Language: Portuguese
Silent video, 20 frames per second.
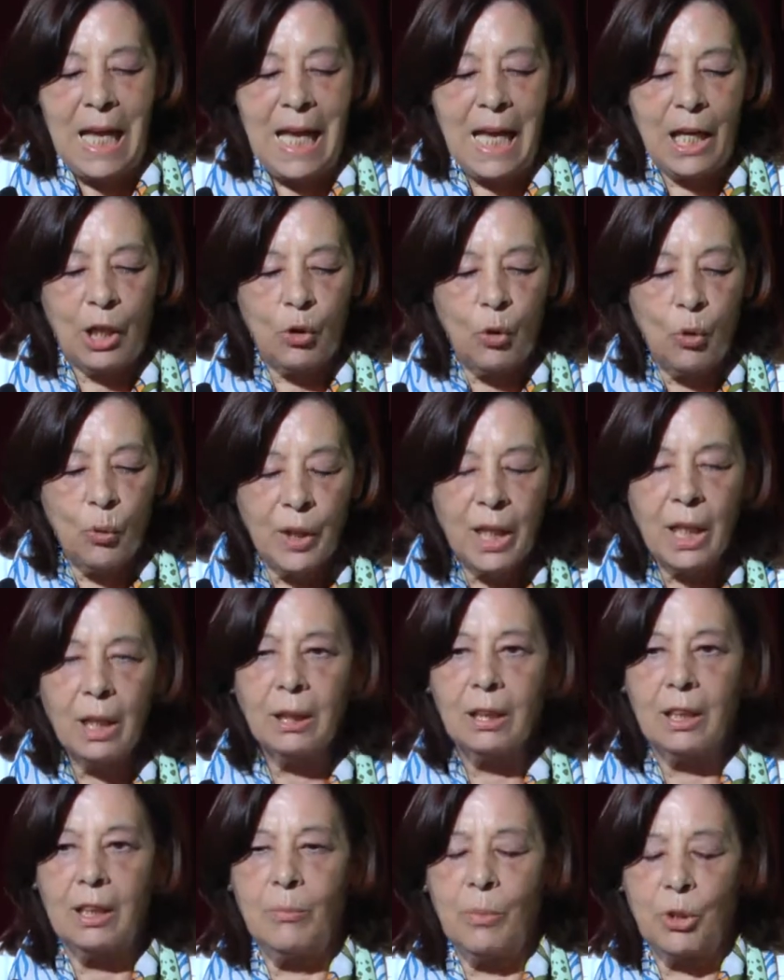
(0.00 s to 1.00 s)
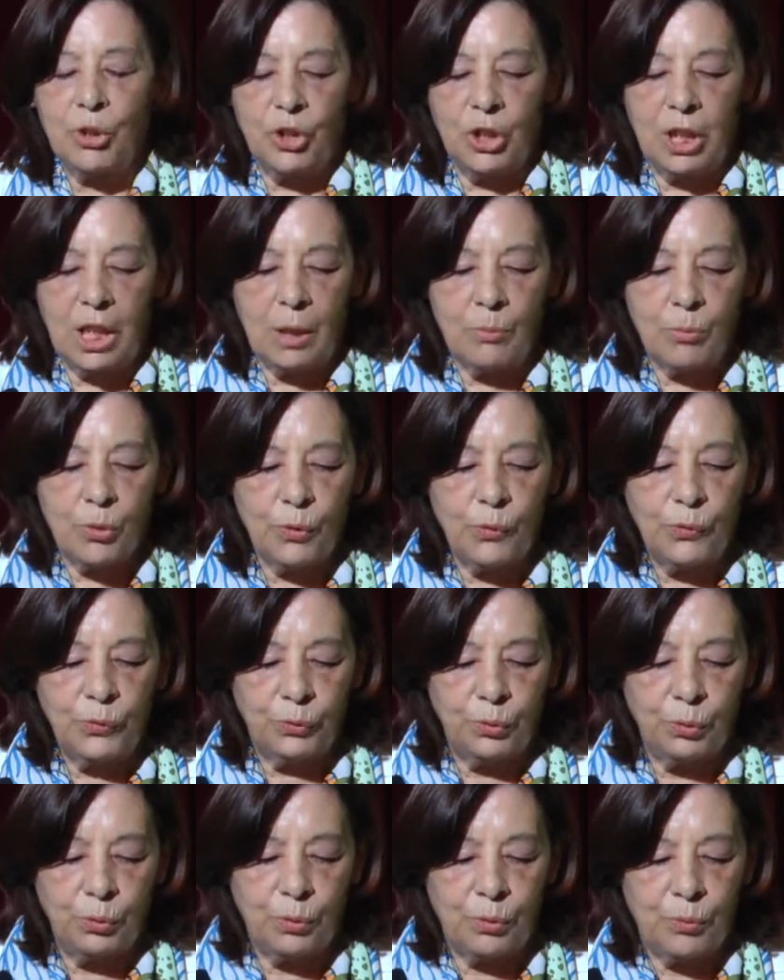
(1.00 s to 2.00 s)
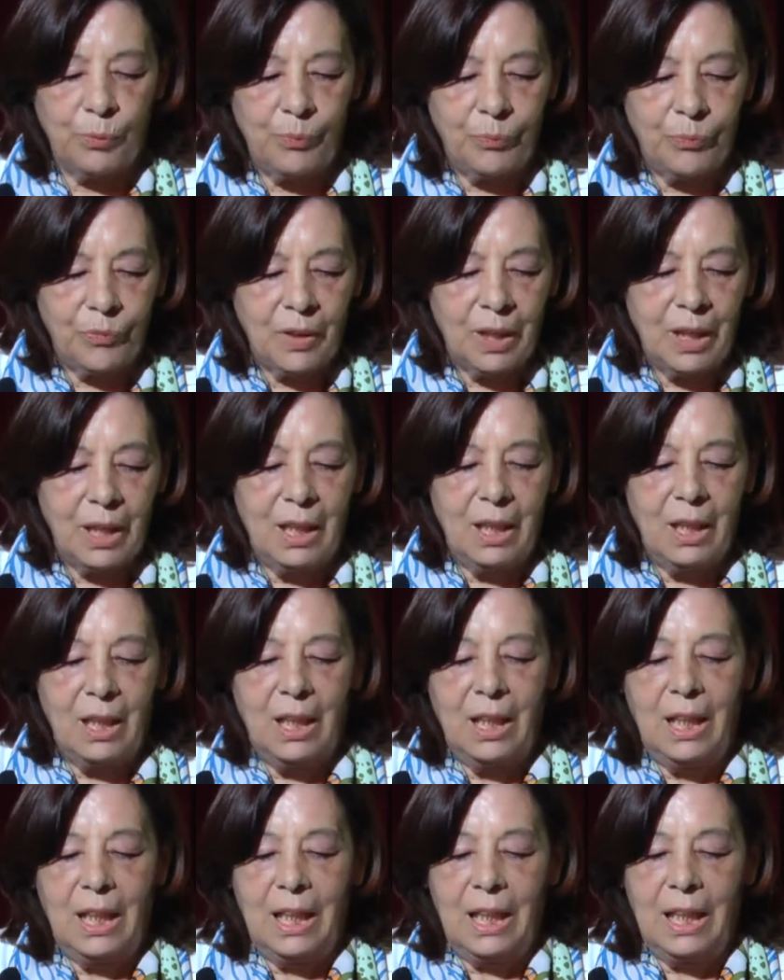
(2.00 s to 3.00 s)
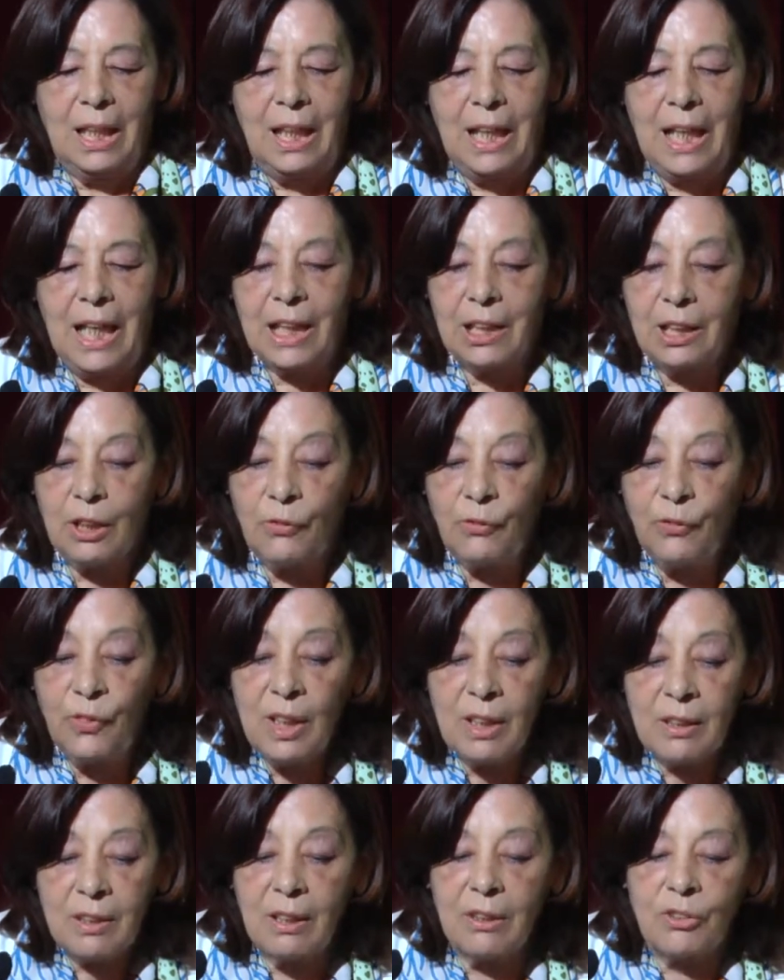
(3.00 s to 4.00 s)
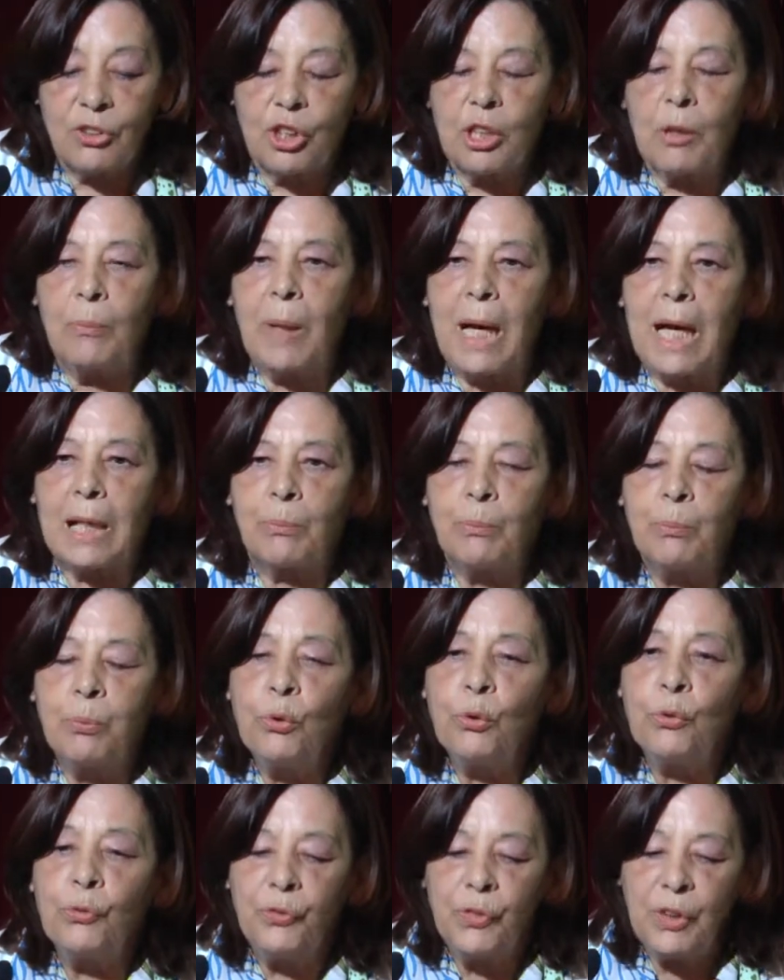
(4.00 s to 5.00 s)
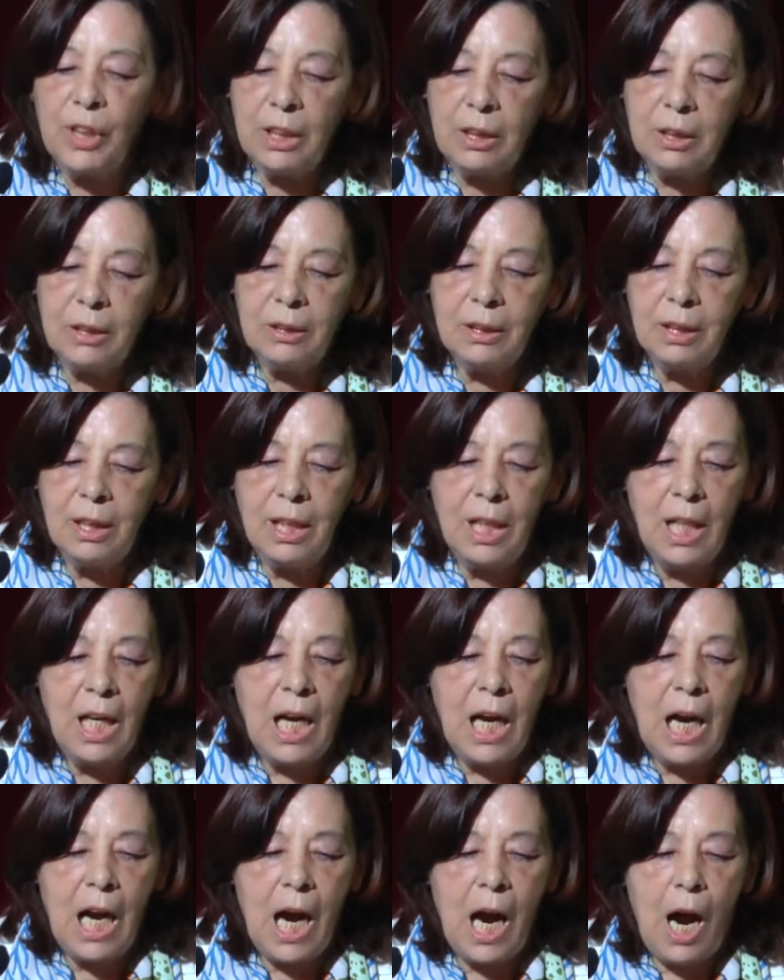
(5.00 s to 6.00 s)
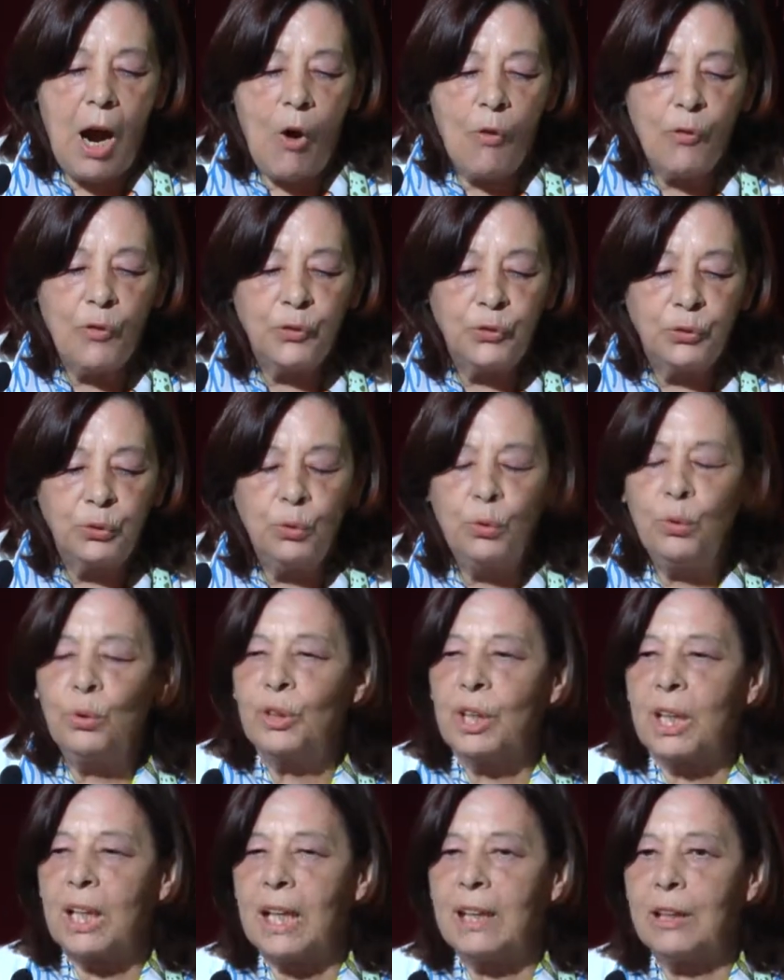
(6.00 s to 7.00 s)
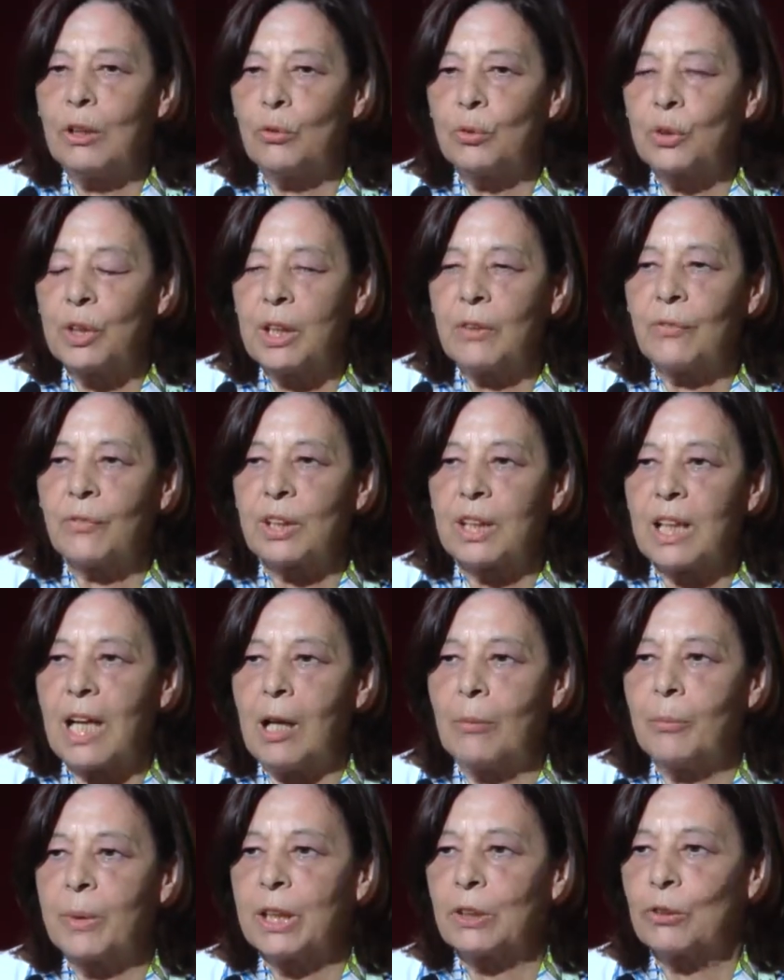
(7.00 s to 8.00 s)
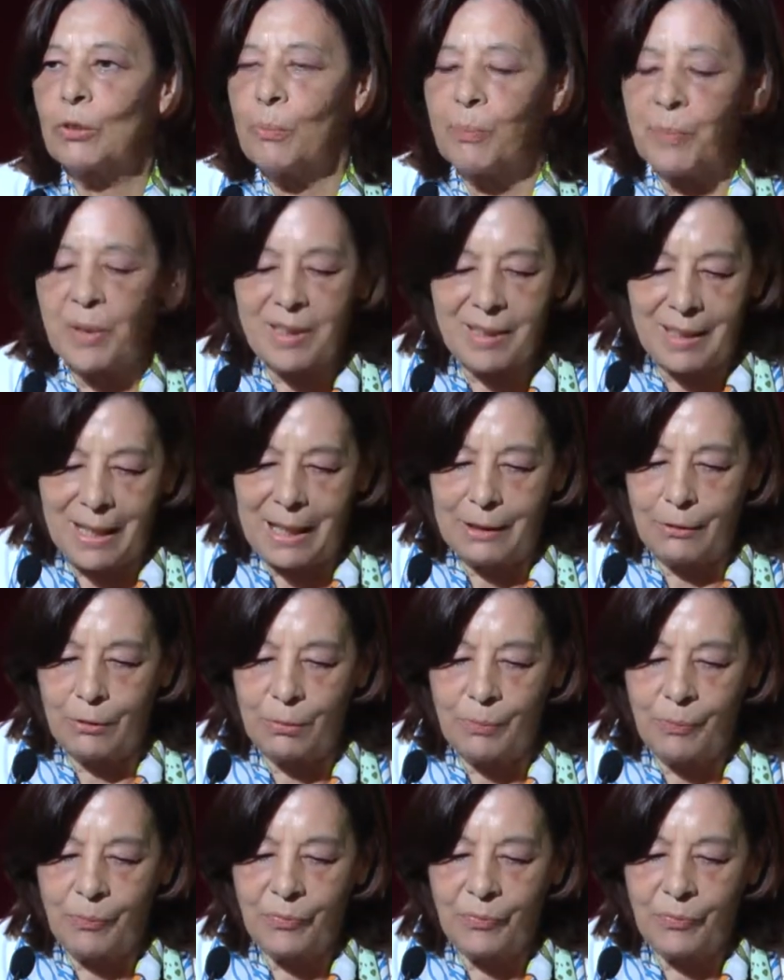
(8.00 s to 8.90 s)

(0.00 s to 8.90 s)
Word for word: É com ele que imaginamos o futuro é difícil chamar por vir ao futuro de quem não teve realmente um passado.